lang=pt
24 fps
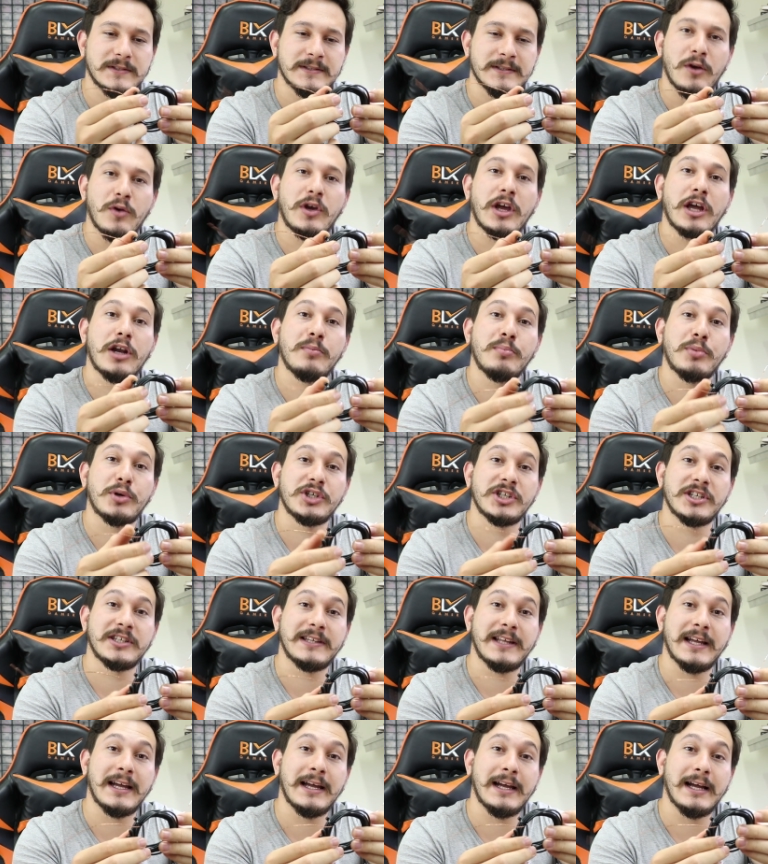Eu quero
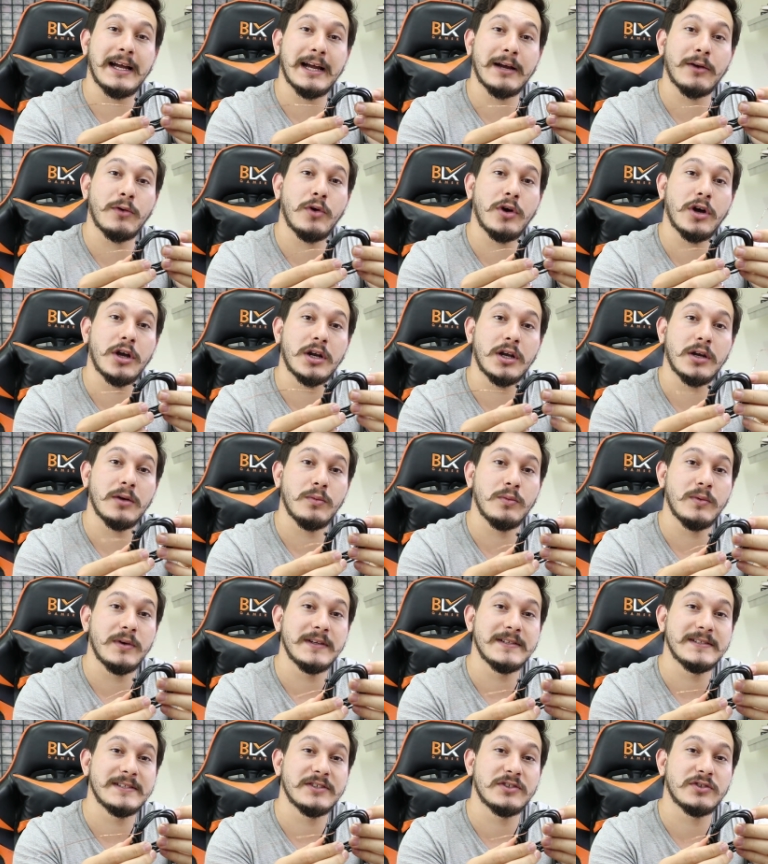projetar agora
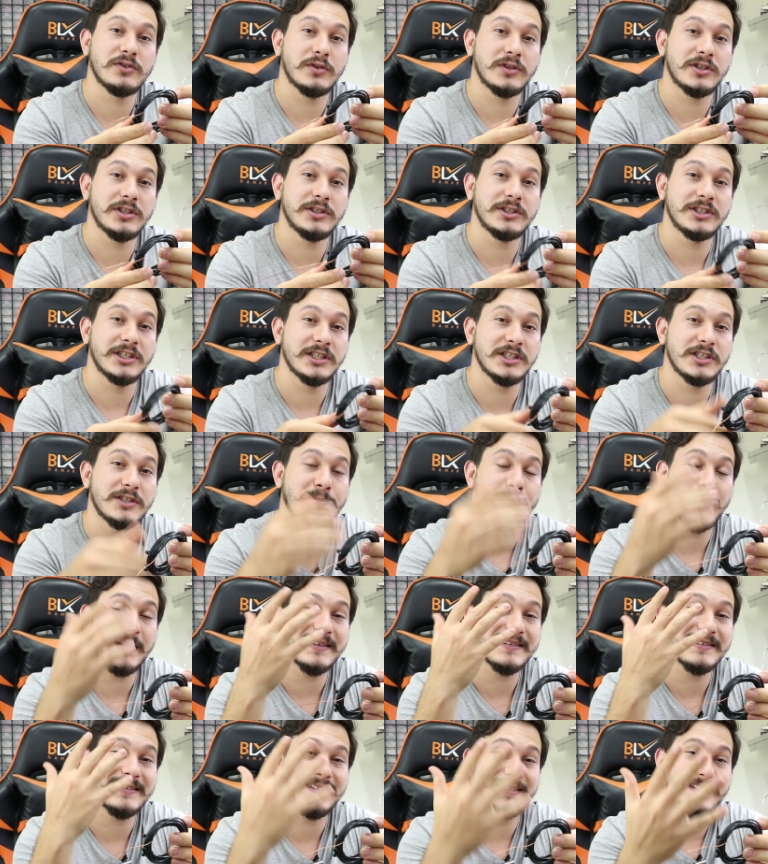um resistor shunt
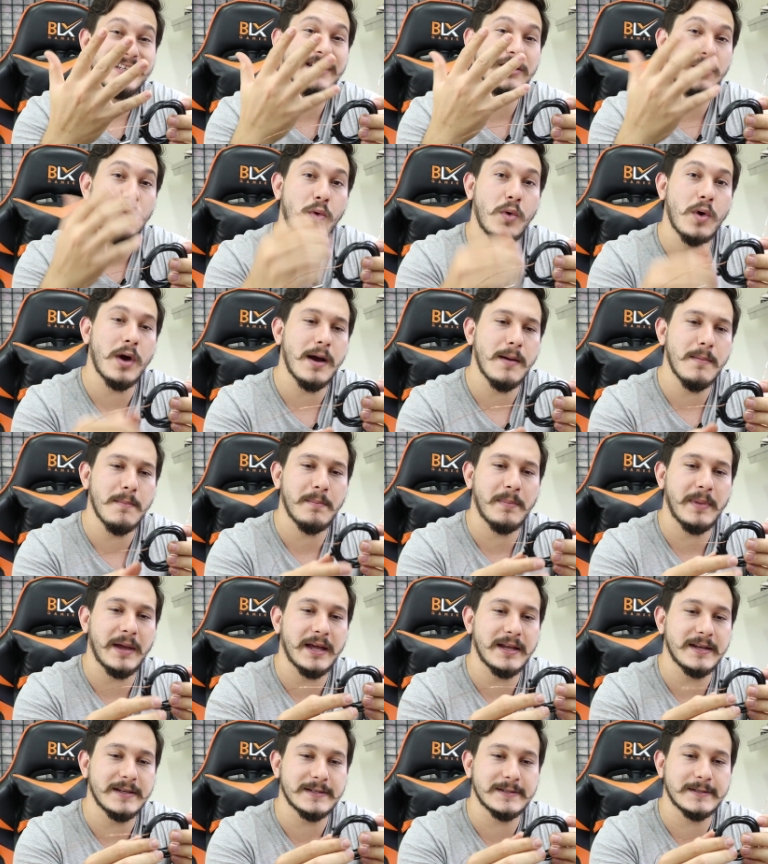para 5
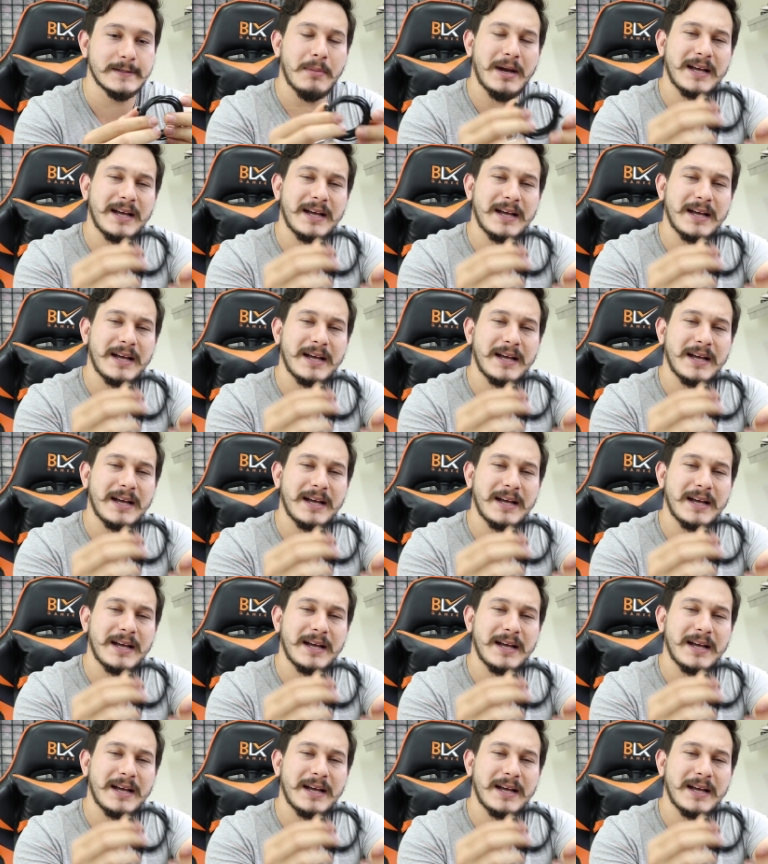amperes.